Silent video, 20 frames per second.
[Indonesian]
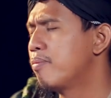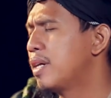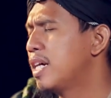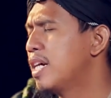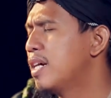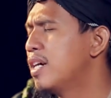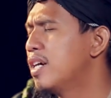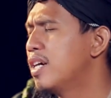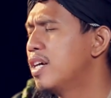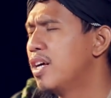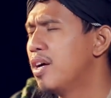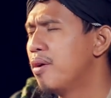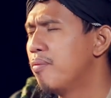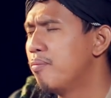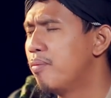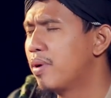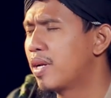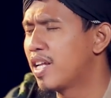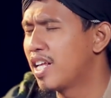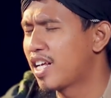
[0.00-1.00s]

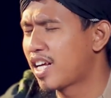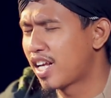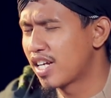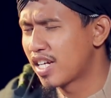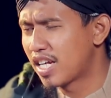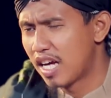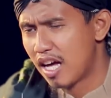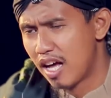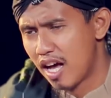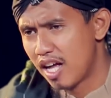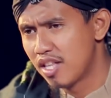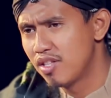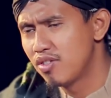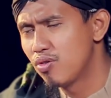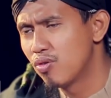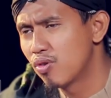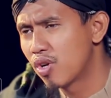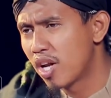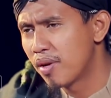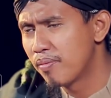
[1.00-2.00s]
memberikan
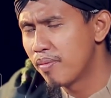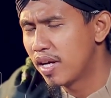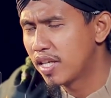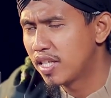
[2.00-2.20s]
kehancuran